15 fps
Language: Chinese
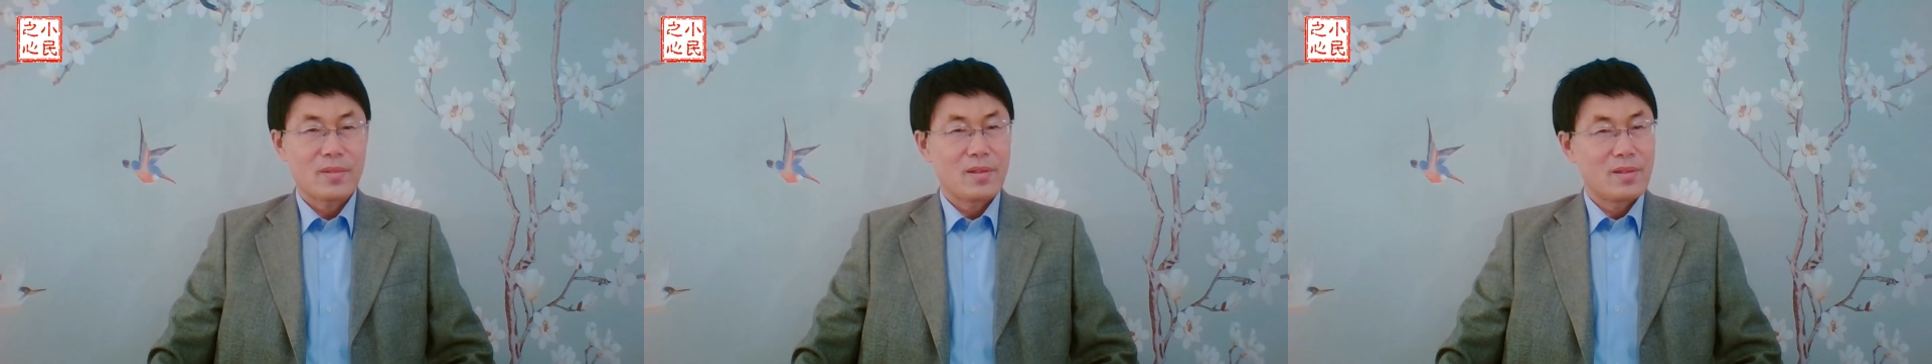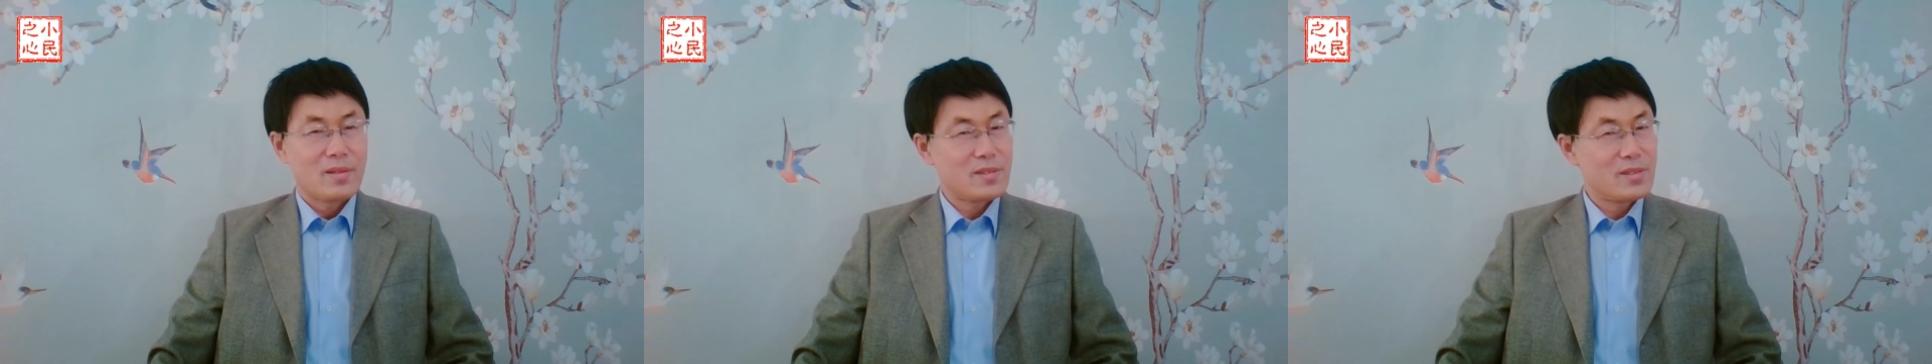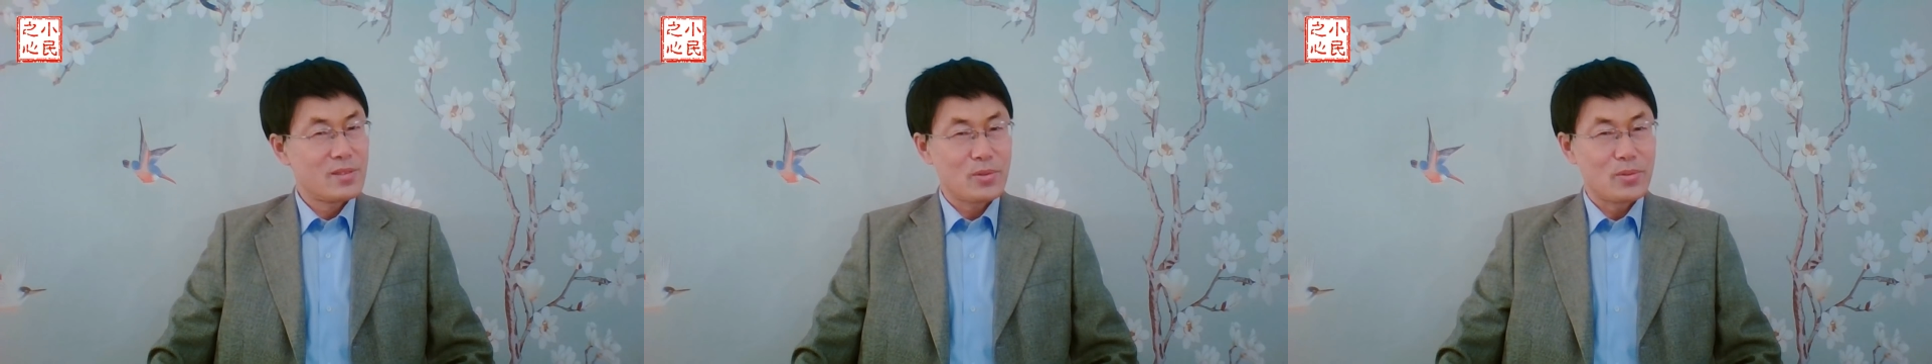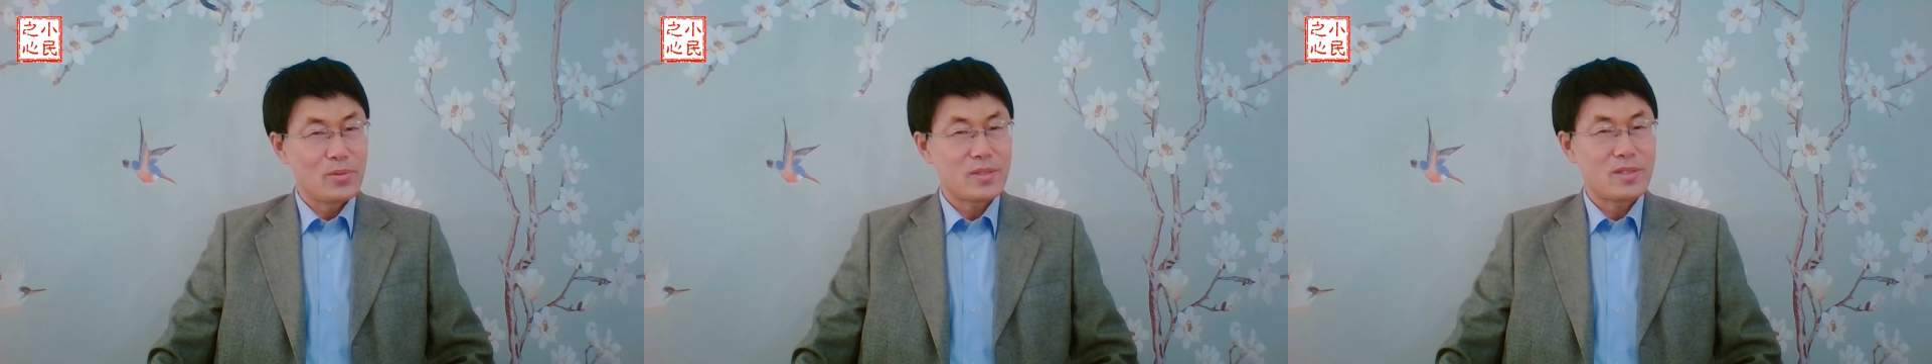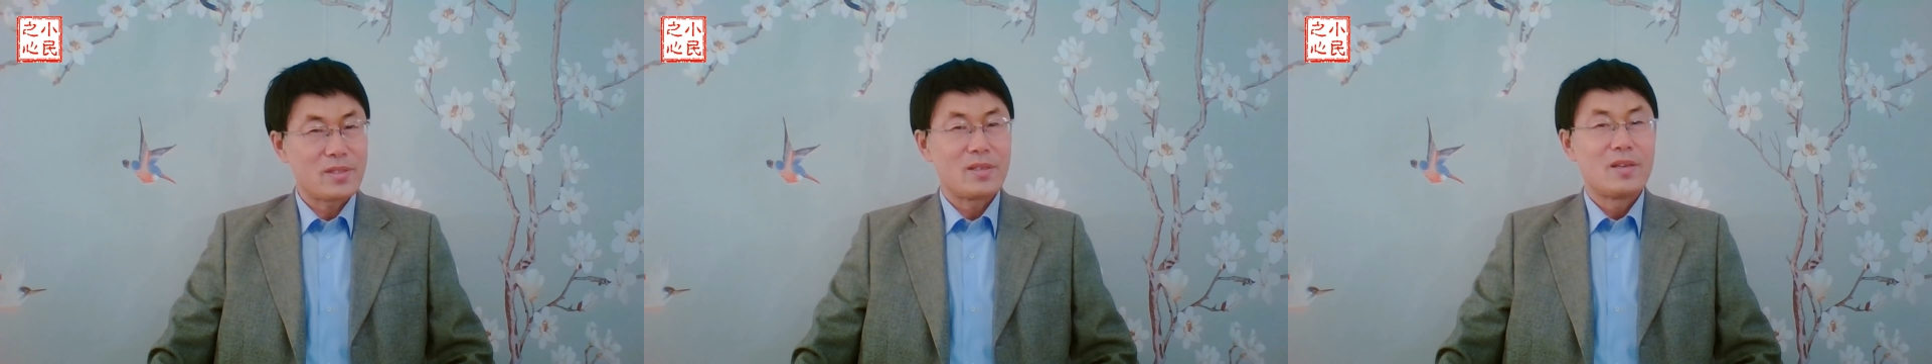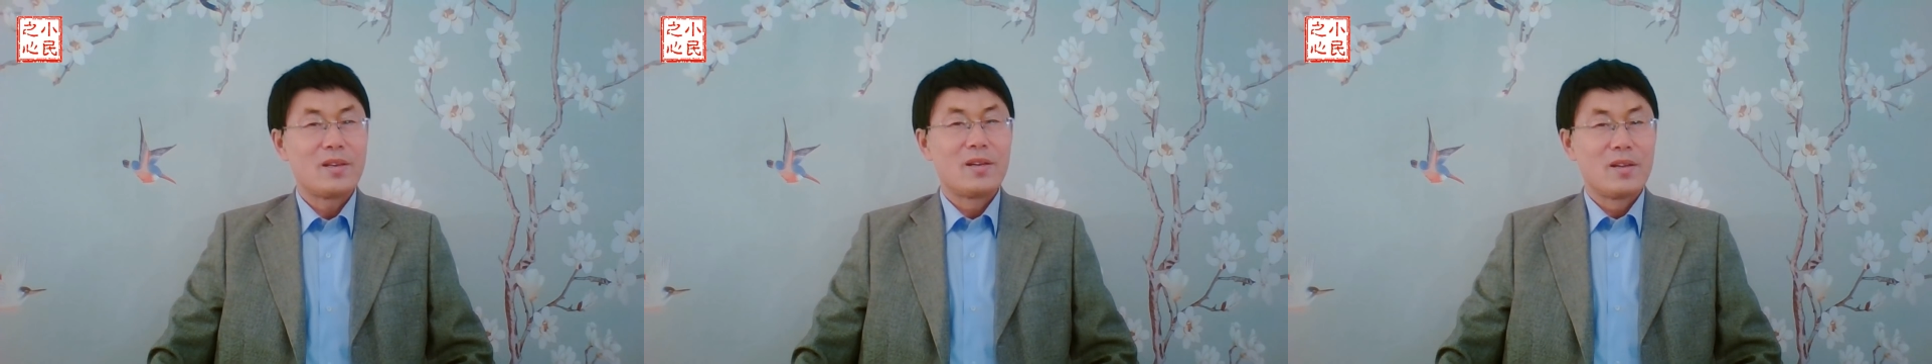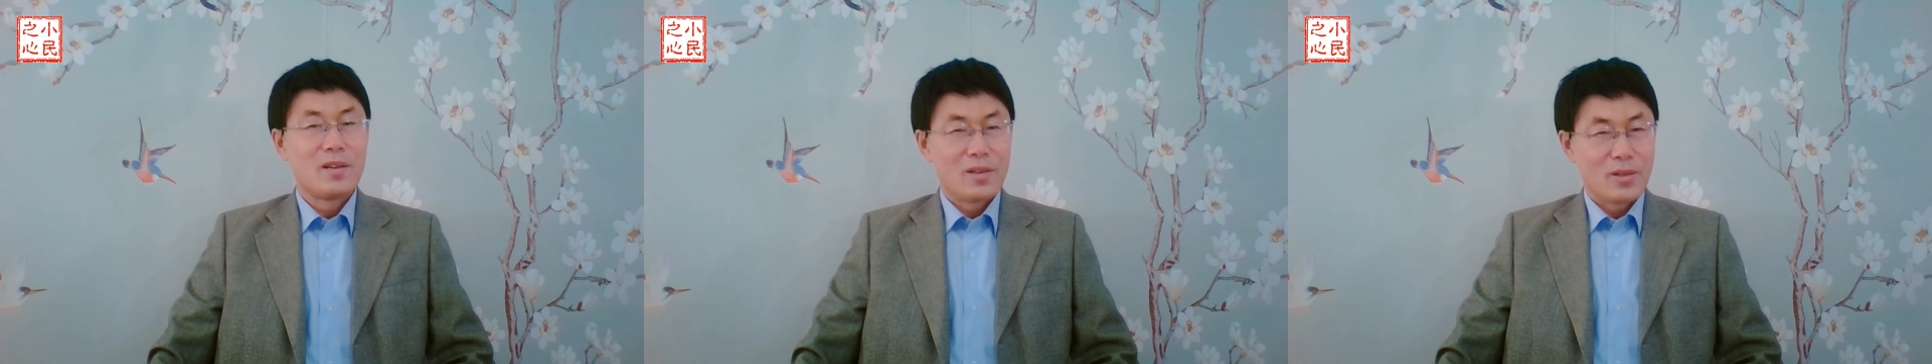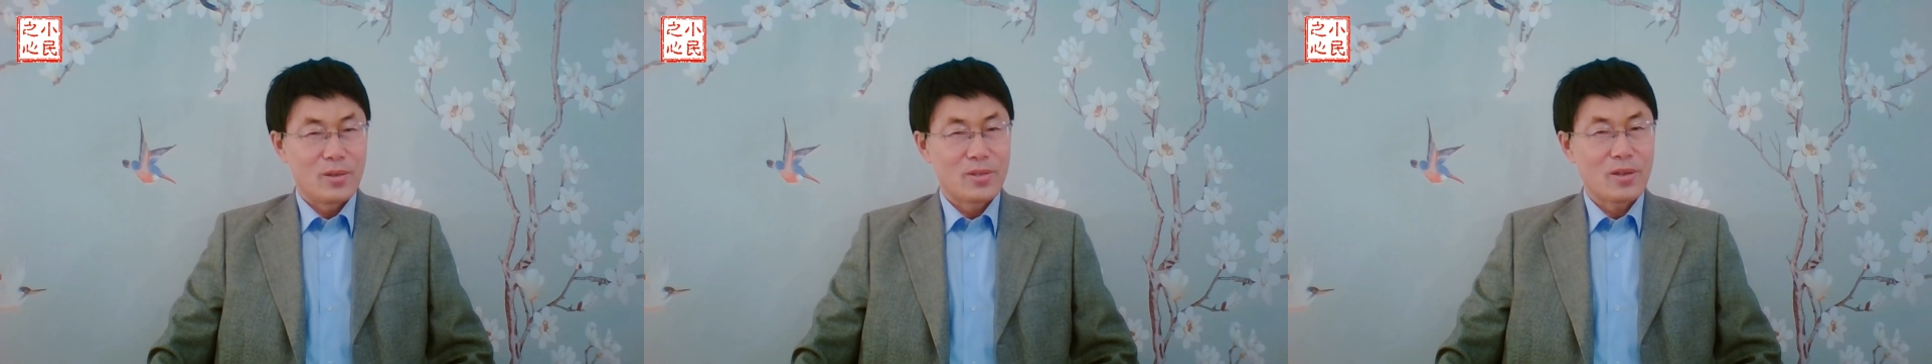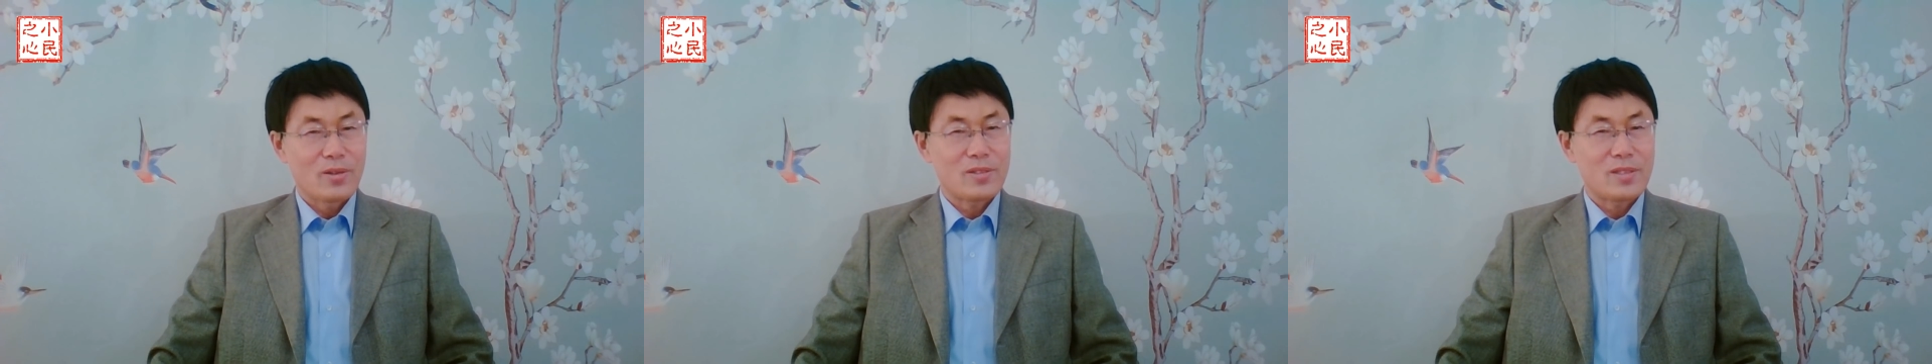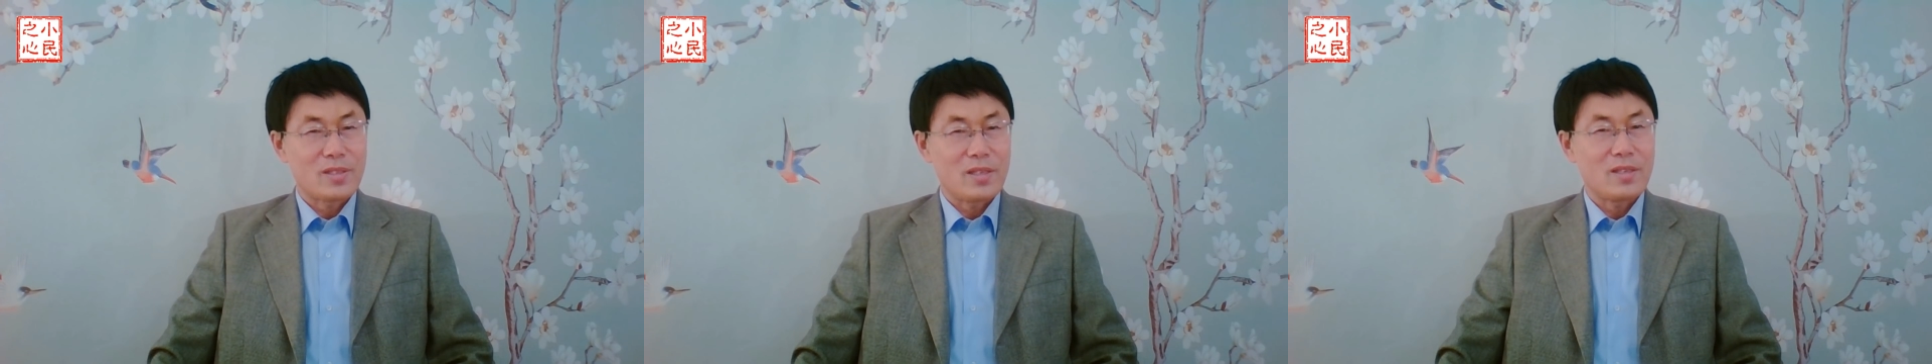似乎是刘少
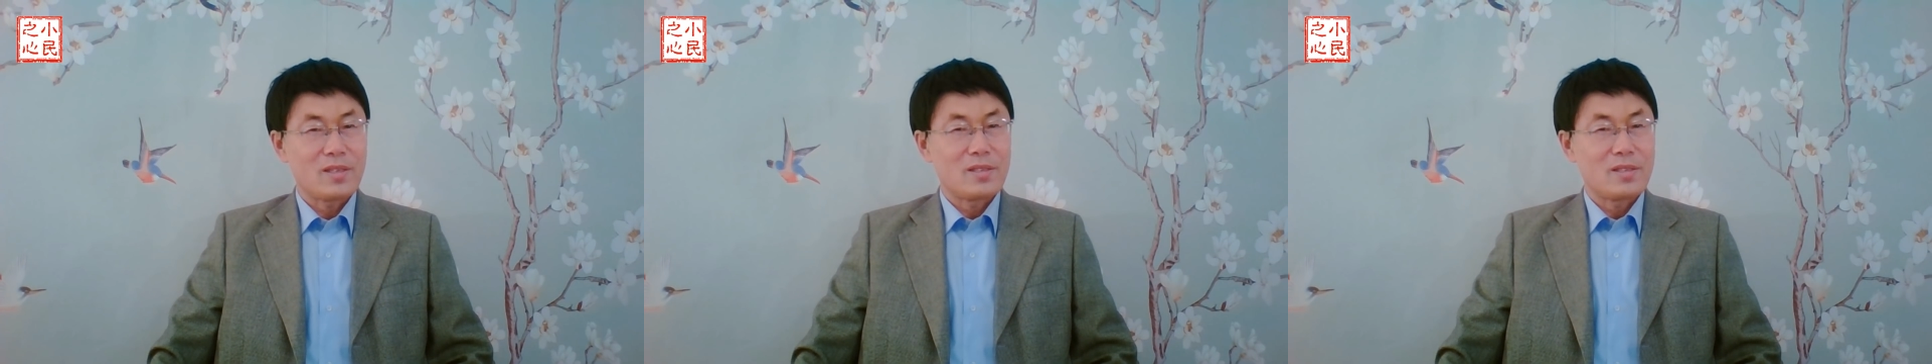奇